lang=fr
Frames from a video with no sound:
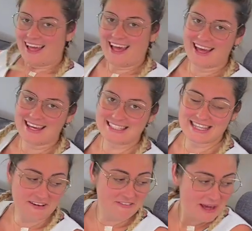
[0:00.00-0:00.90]
Ah, c'est
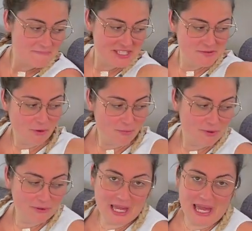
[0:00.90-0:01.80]
un vrai petit
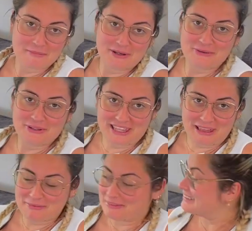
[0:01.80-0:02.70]
bonbon quand même, hein, le
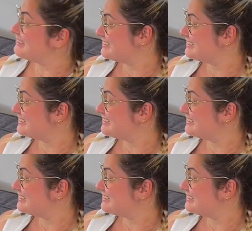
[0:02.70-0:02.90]
canapé. Hein.